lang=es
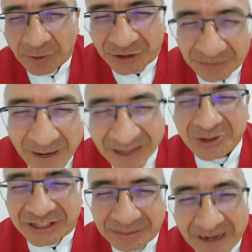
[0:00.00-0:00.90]

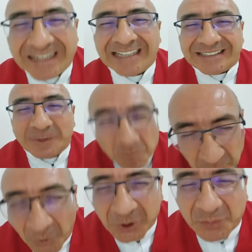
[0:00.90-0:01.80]
hermanos, hermanas,
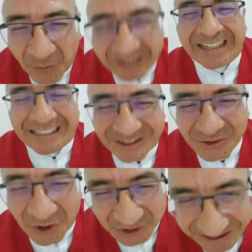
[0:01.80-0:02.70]
muy buenas
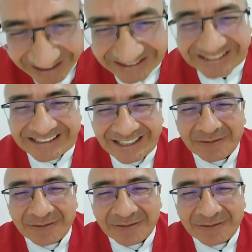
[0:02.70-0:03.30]
noches.